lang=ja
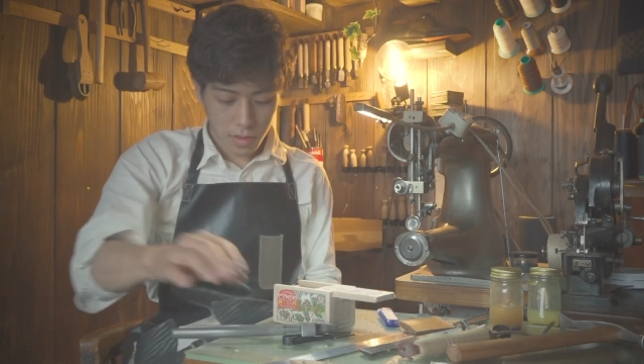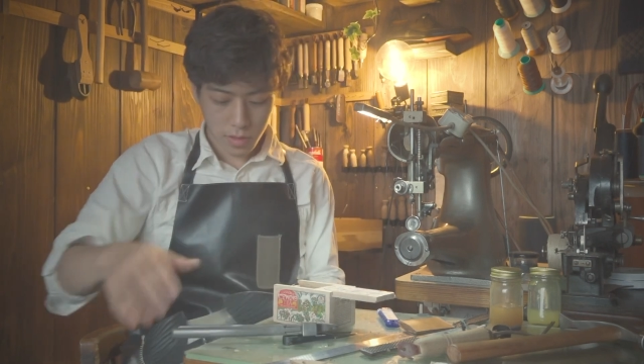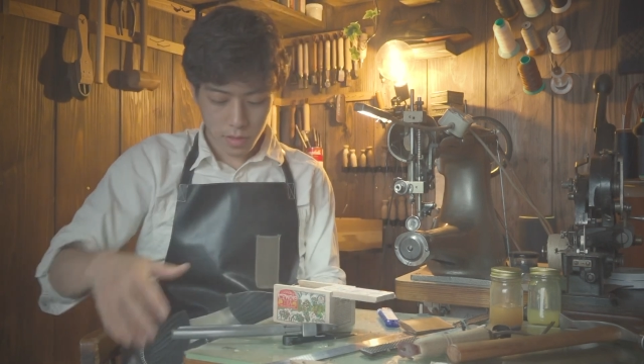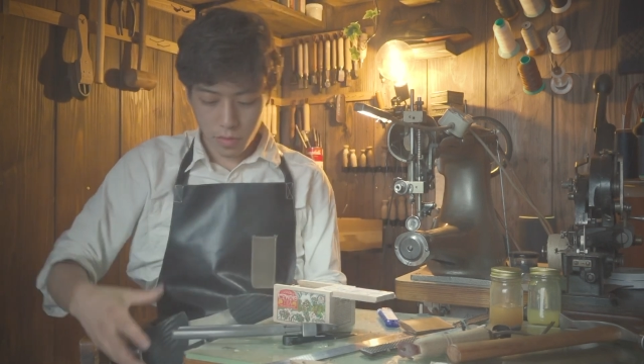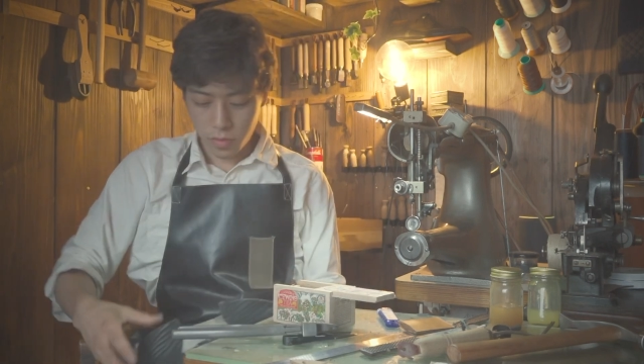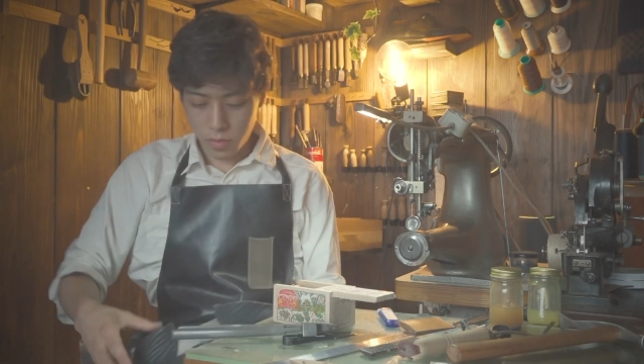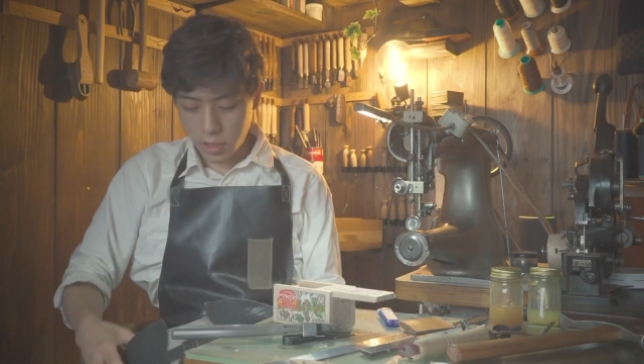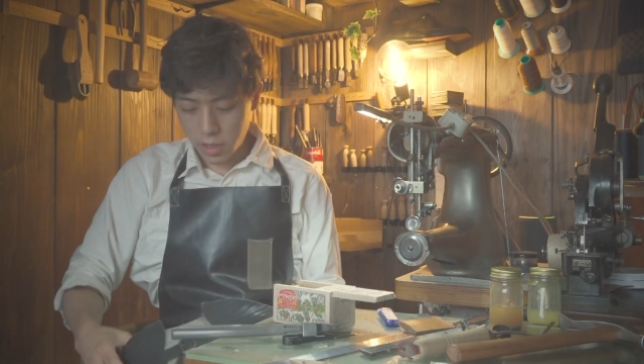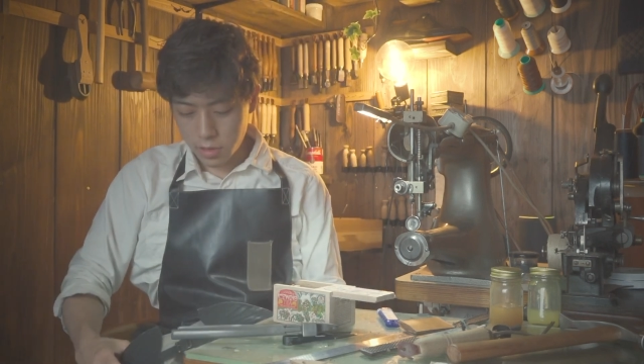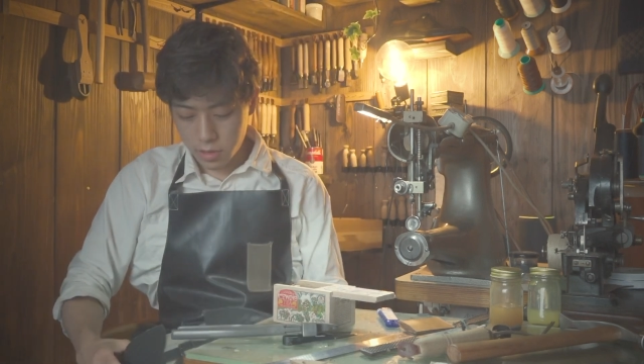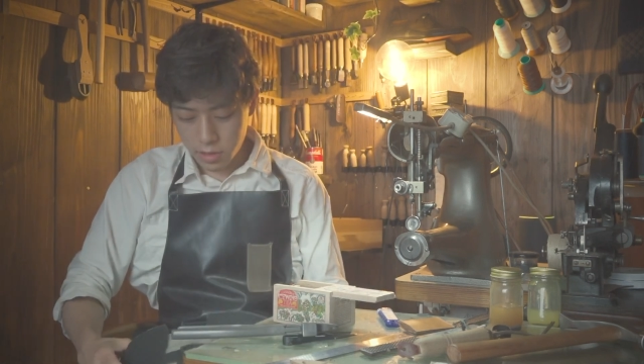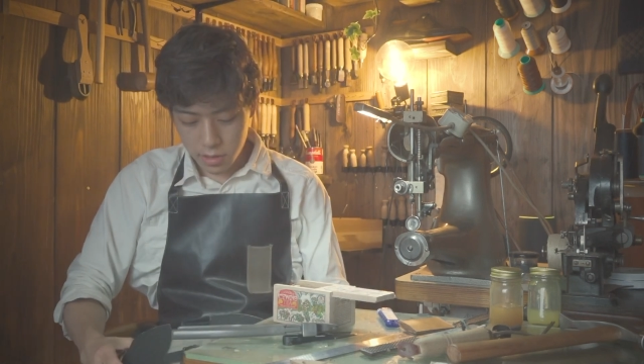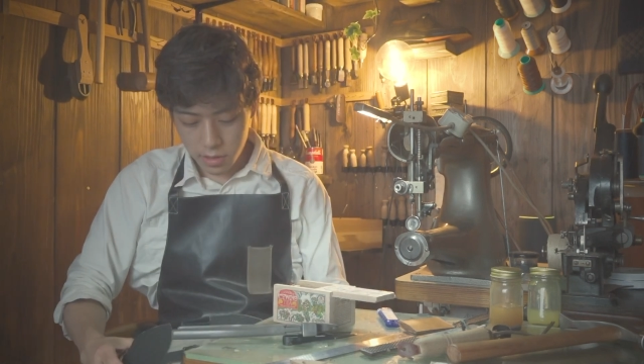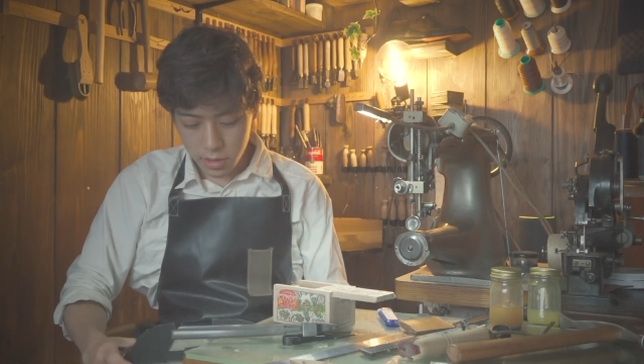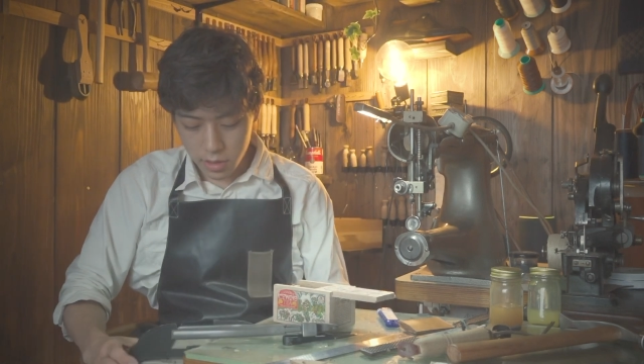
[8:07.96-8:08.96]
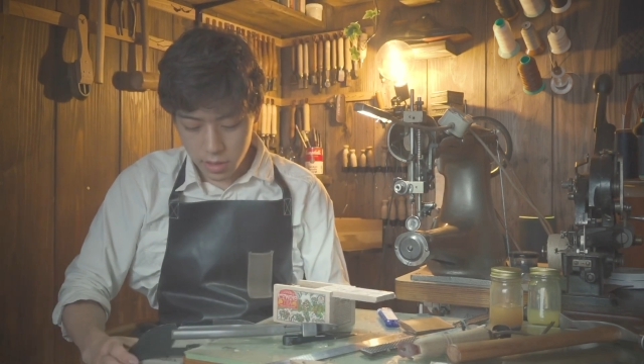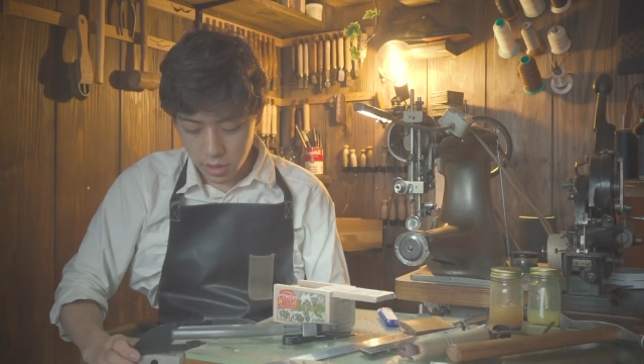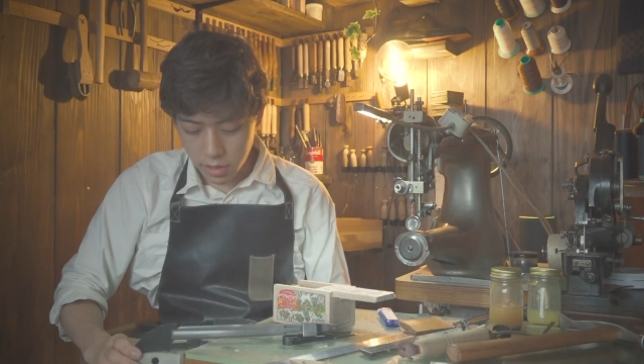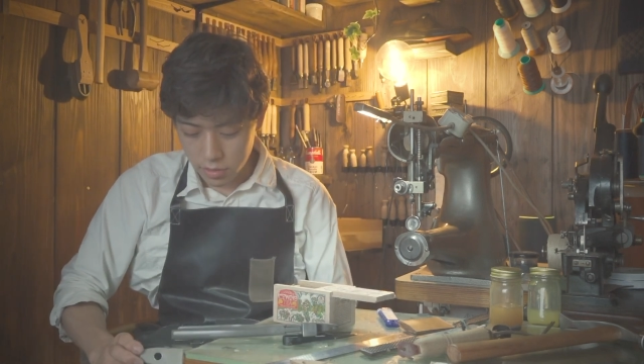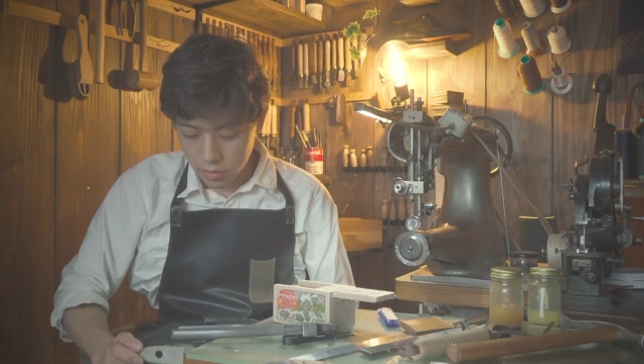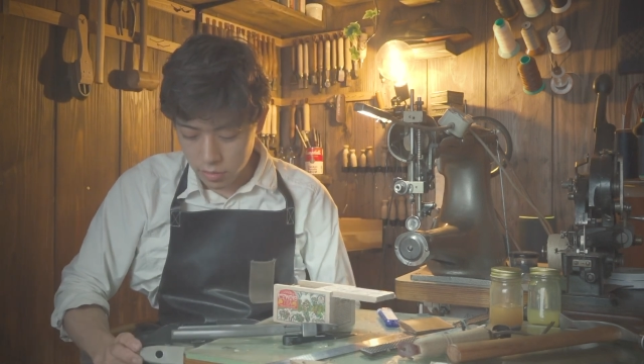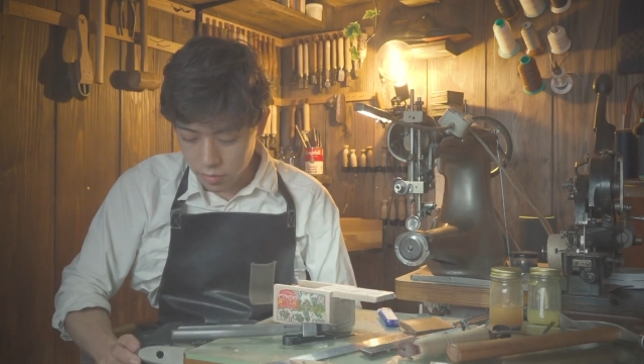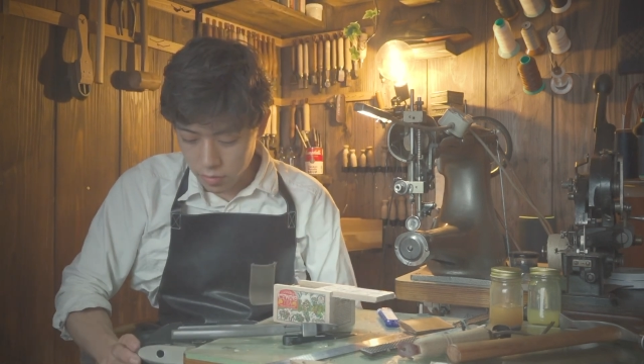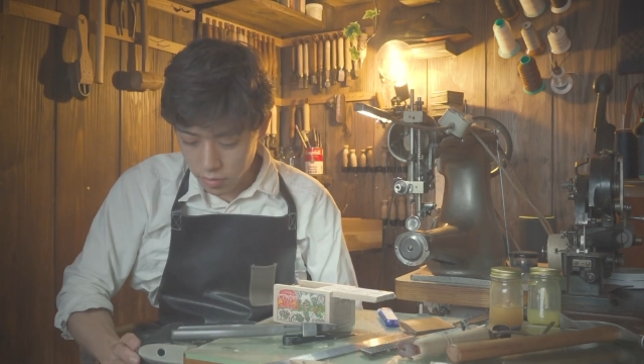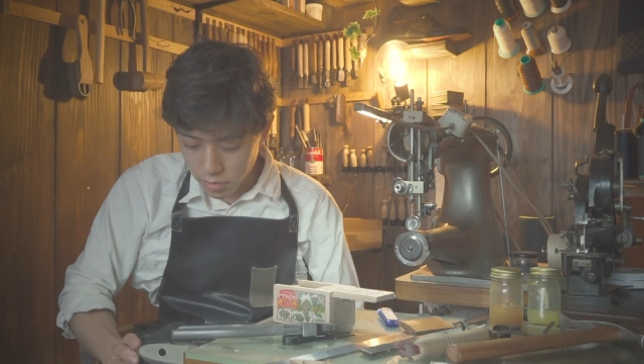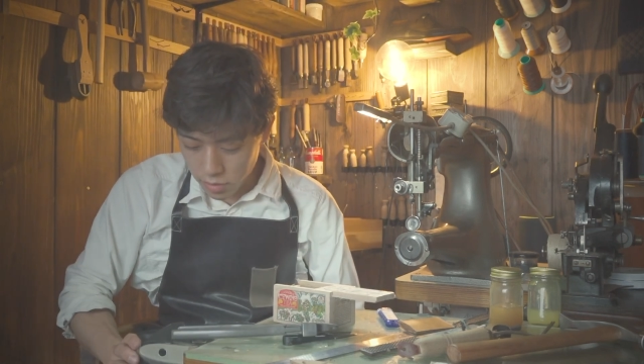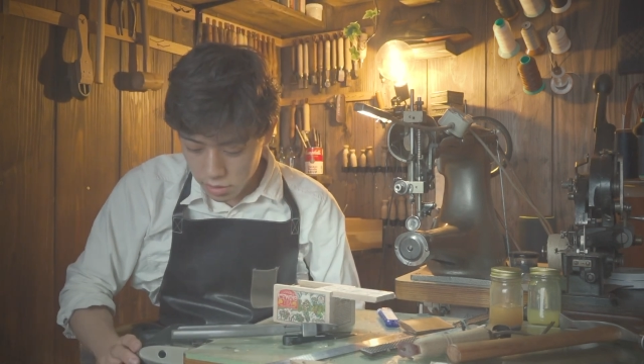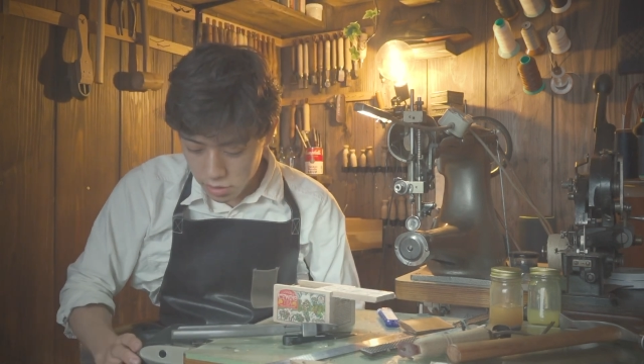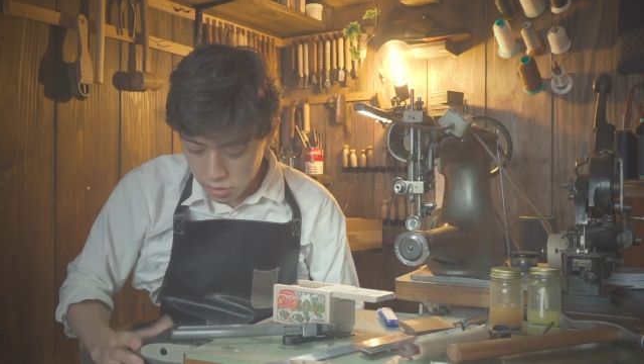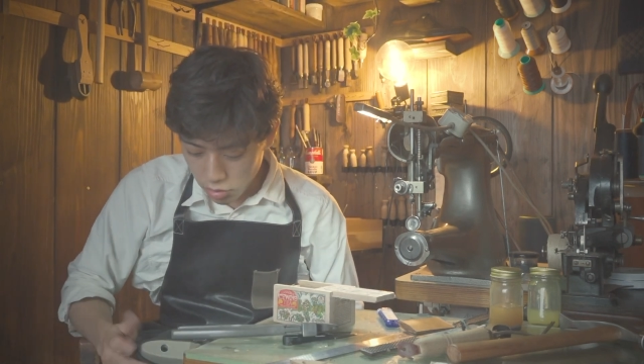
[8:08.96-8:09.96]
こんな靴っていうのを
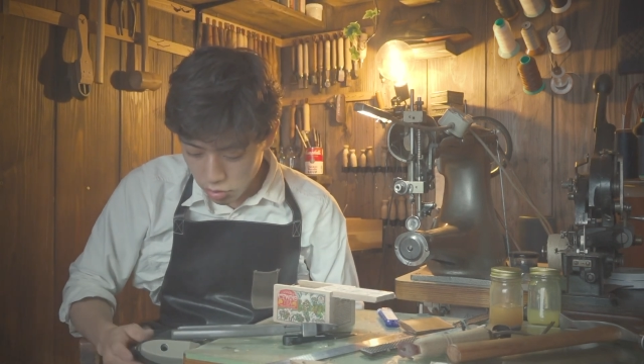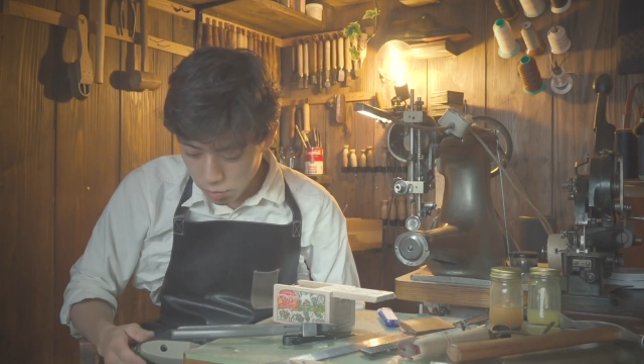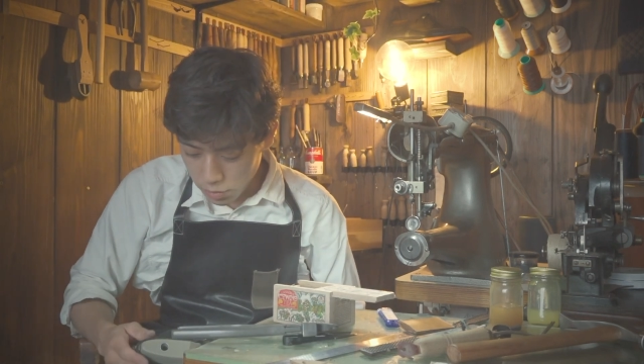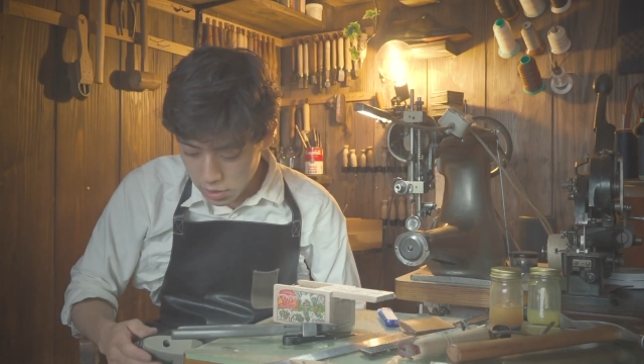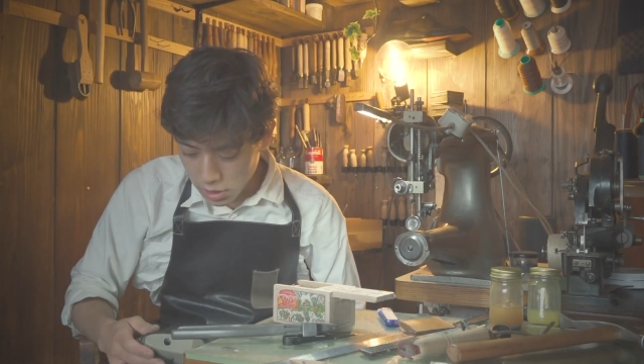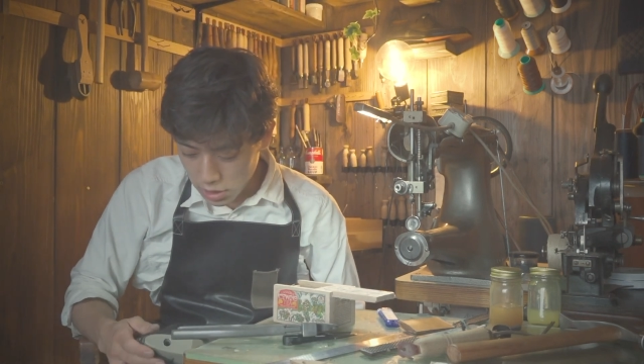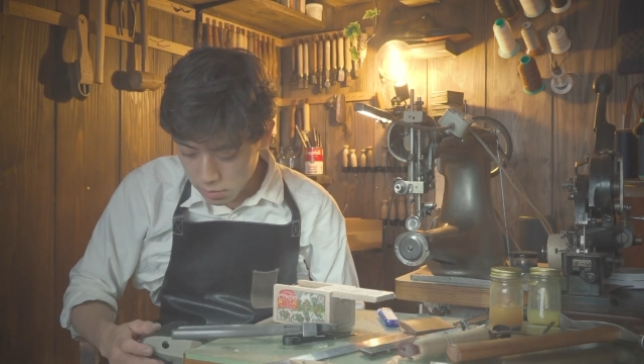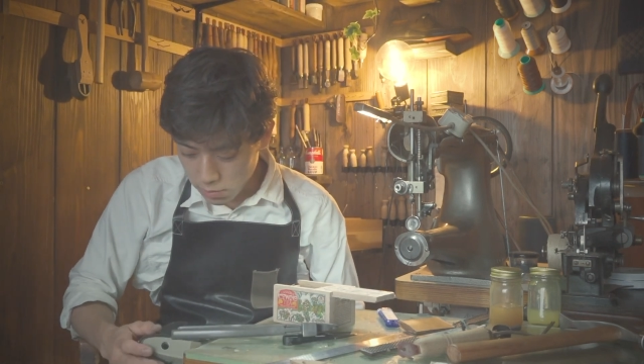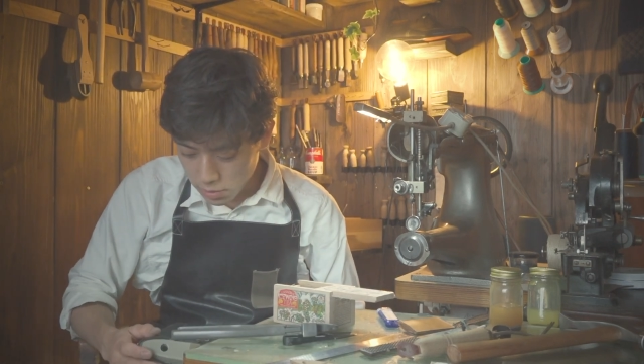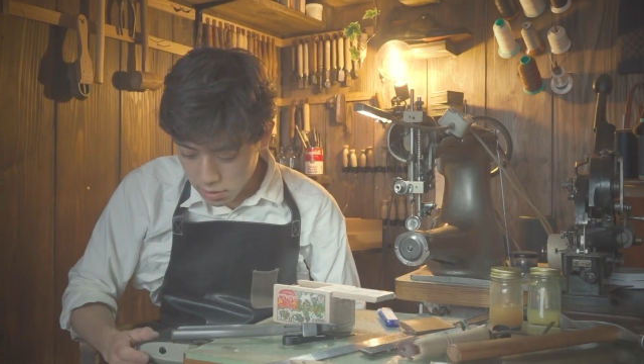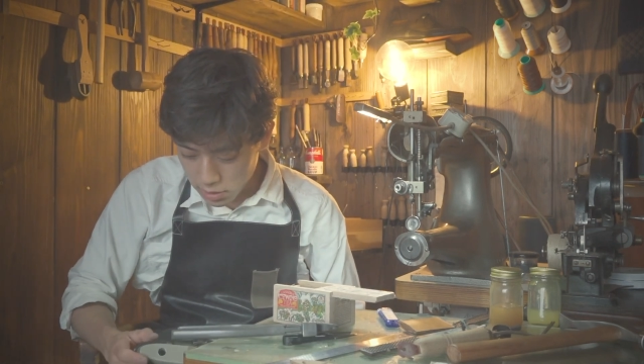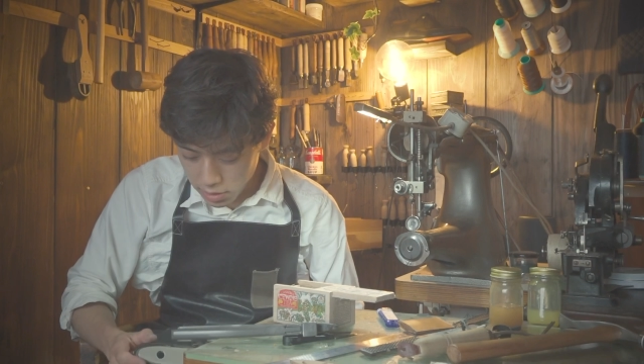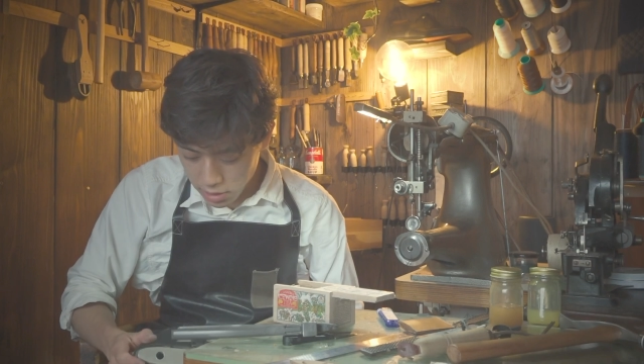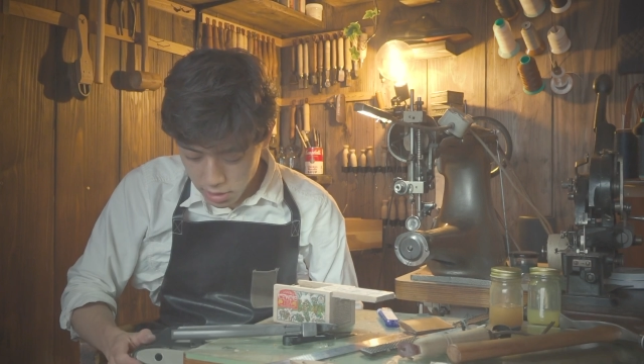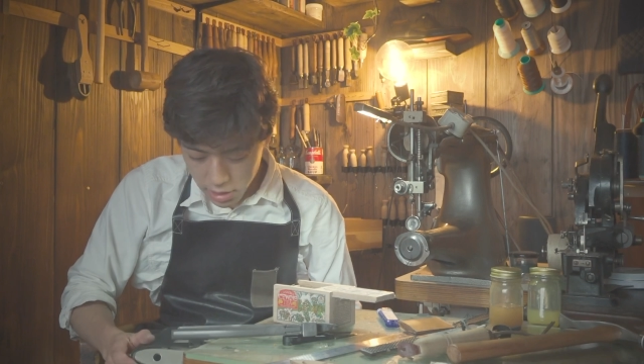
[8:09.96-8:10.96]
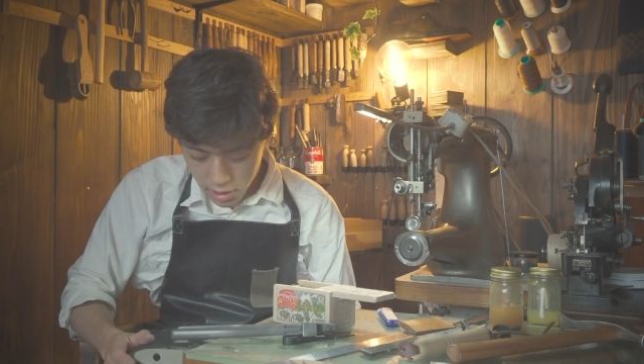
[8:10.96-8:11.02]
ちょっとお見せしますね。